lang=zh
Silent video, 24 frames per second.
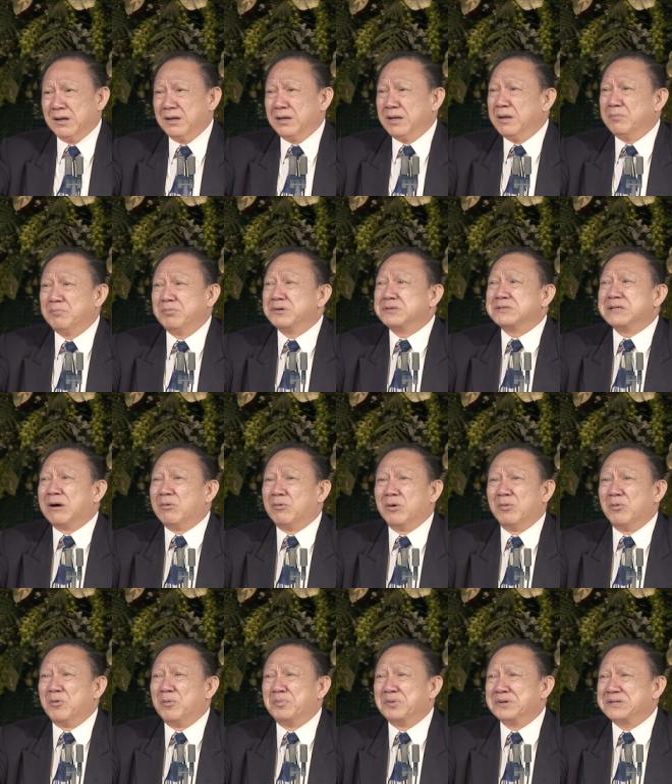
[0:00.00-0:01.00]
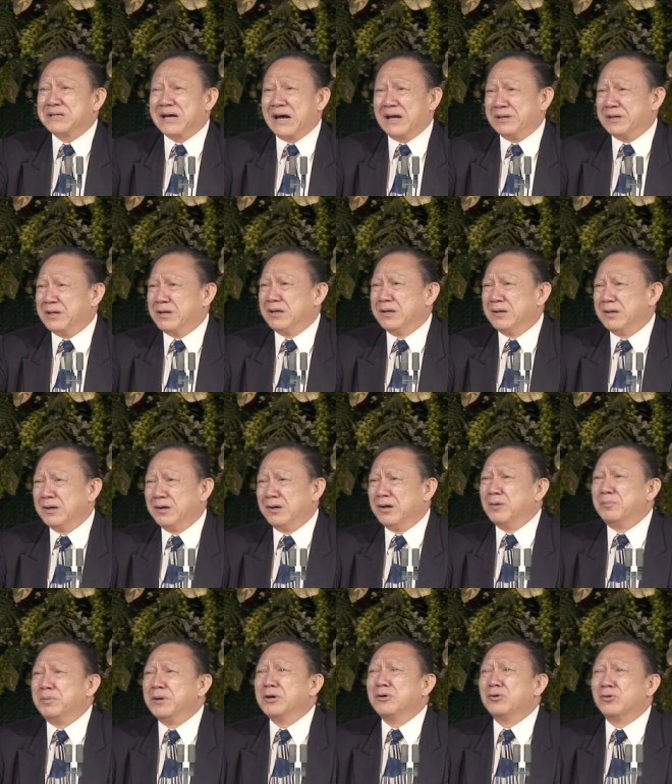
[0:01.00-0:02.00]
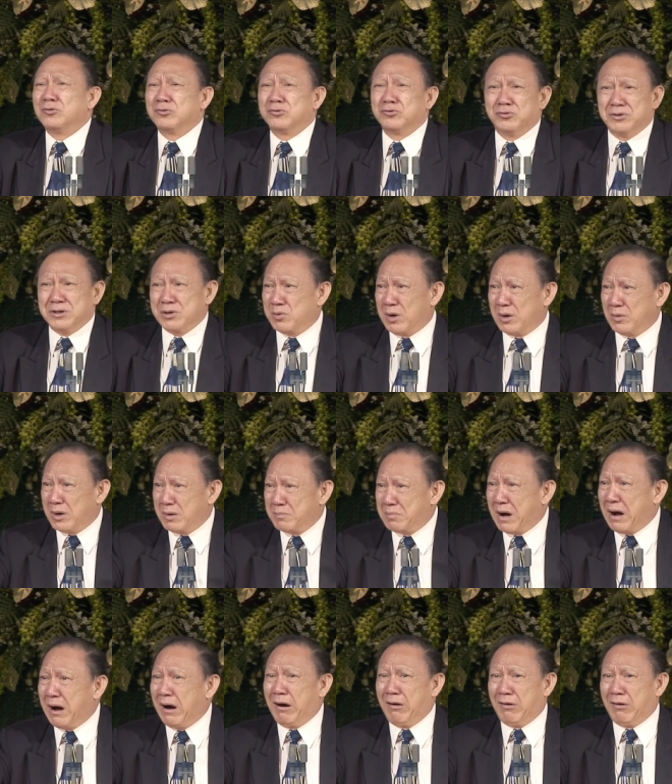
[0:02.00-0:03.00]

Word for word: 你不杀我，我不杀你，和平共处。你快快跑，